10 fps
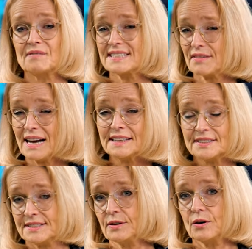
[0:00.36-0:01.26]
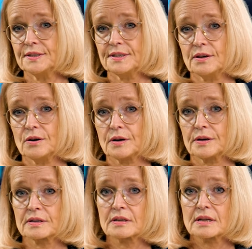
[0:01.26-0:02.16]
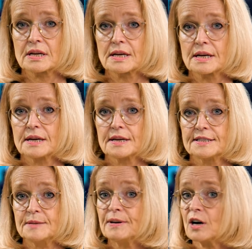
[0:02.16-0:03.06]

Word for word: Was erwartet Sie heute noch? Sie